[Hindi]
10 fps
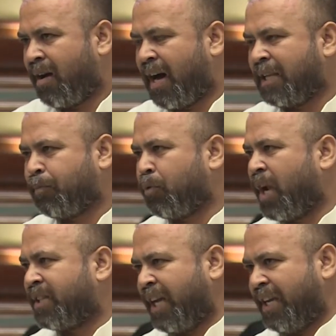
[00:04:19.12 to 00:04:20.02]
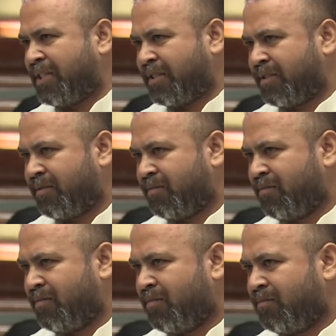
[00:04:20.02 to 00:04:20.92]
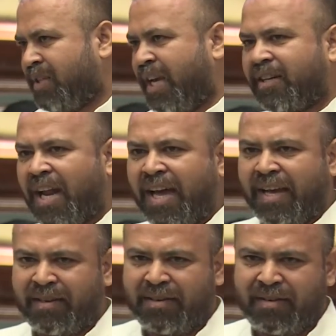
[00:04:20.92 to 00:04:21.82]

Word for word: आज पूरा देश देख रहा है